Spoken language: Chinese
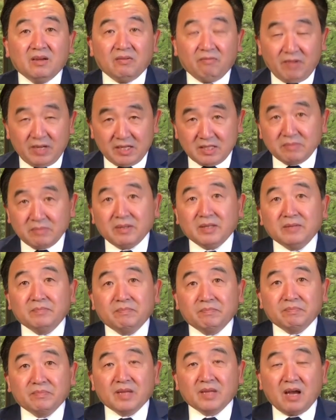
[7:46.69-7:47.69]
为什么
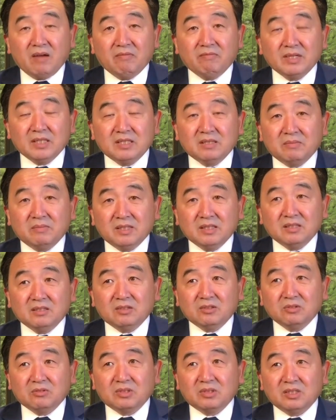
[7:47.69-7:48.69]
啊？为什么？
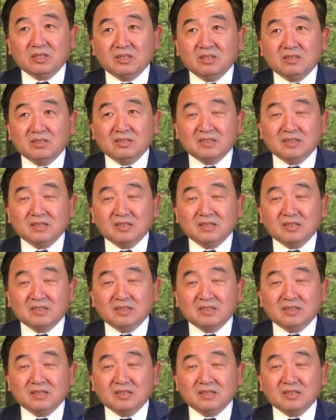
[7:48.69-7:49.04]
就是